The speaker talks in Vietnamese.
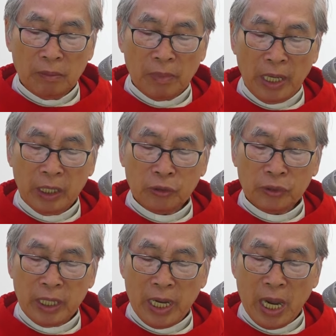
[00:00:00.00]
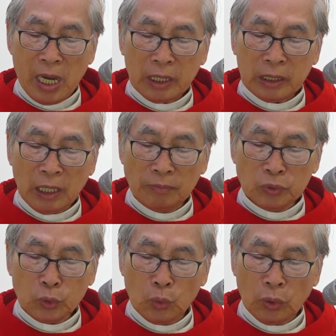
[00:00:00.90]
mà Herodia căm
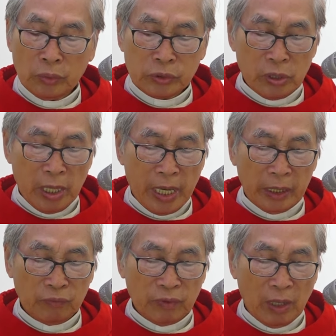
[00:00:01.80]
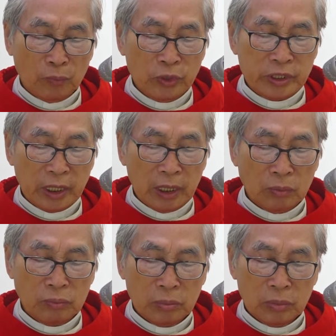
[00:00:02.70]
thù ông Gioan và muốn giết
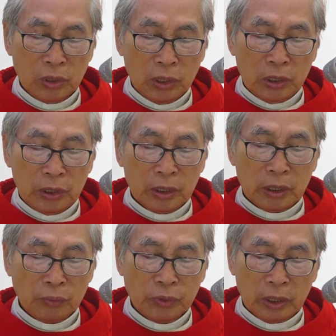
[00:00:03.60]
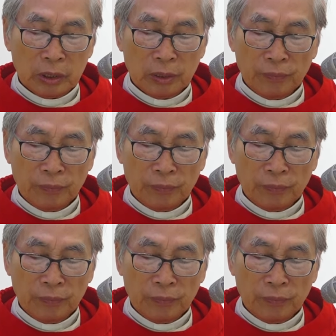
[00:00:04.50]
ông nhưng không được.